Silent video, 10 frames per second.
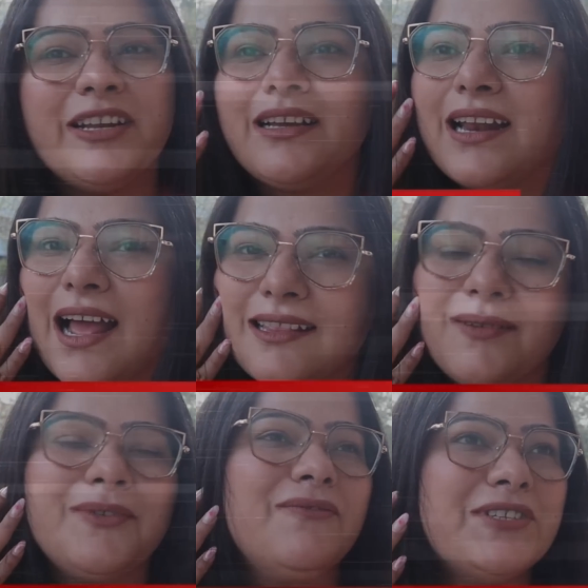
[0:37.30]
मैंने कराया
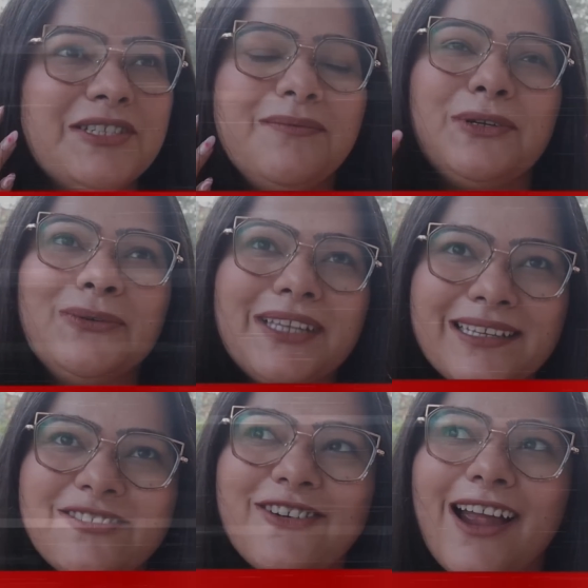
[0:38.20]
था अपना विजडम टूथ
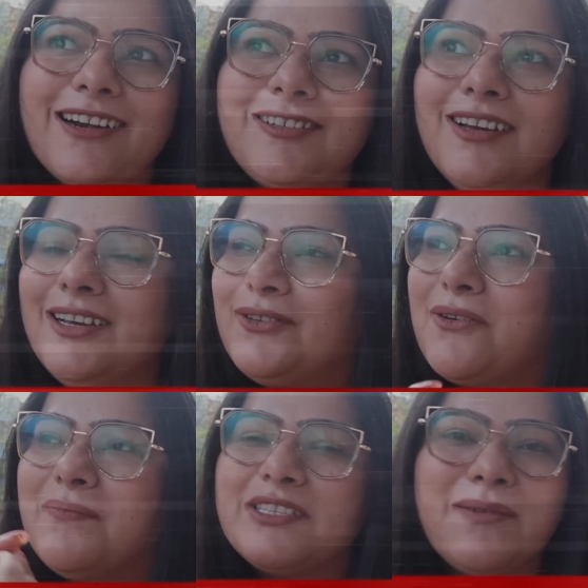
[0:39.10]
एक्सट्रैक्ट तो
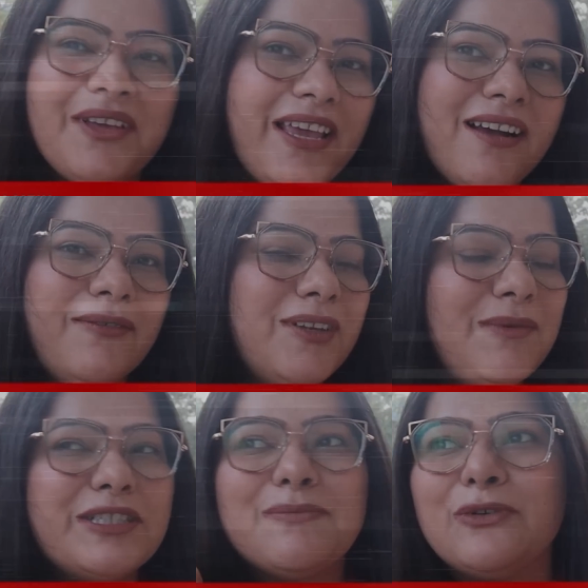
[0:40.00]
कम से कम एक हफ्ता
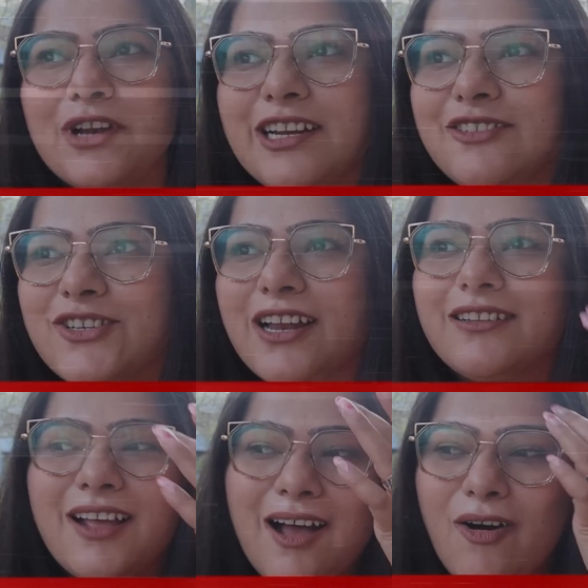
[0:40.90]
मेरे से बोला ही नहीं जा
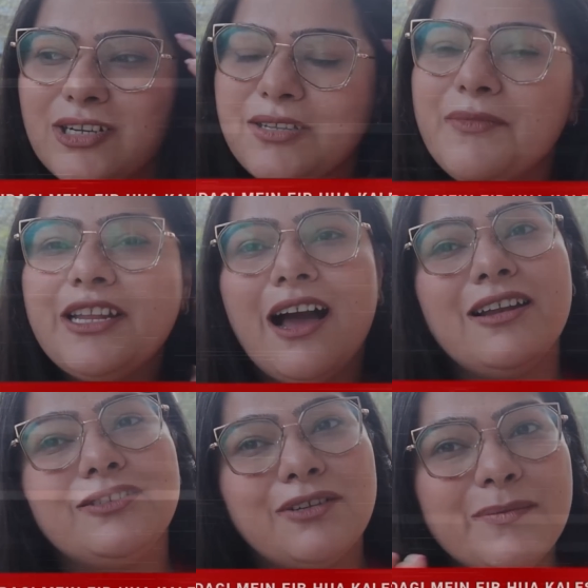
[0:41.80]
रहा था और जब मेरी
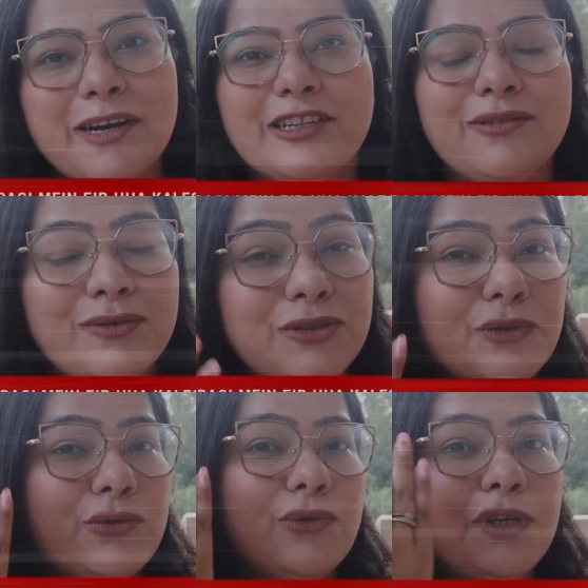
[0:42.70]
हालत थोड़ी बेटर होनी
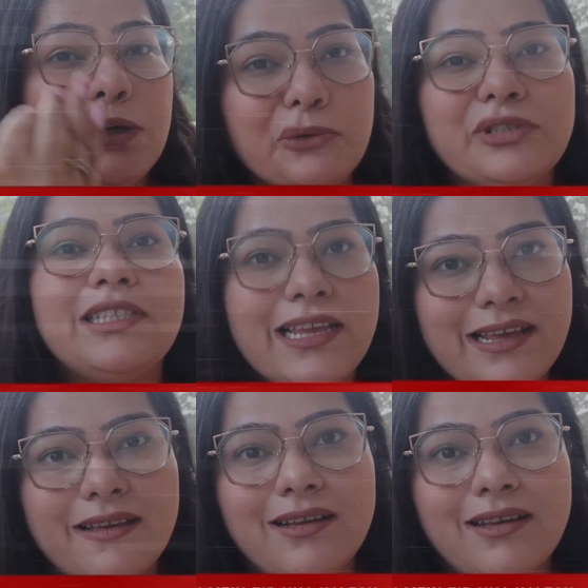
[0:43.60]
शुरू हुई उससे